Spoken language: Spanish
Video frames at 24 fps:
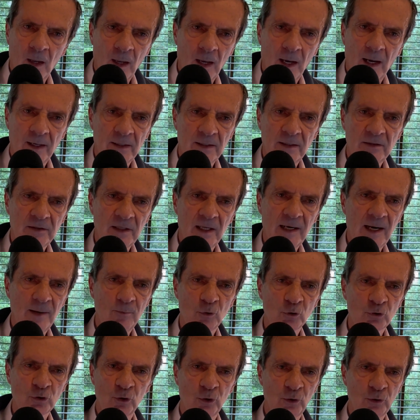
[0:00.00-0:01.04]
Aquí
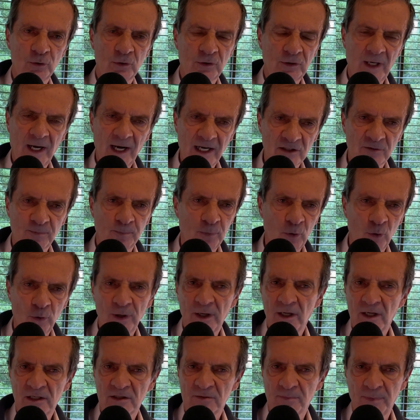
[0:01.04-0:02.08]
tenemos tres
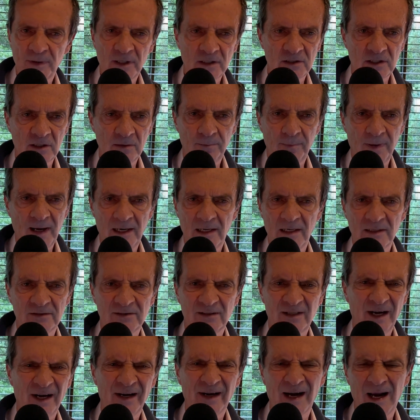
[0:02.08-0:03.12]
poderes principales,
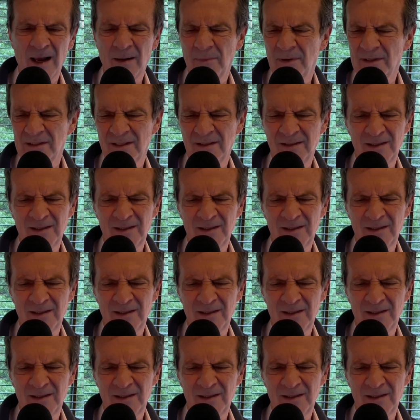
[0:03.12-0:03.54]
tres ramas,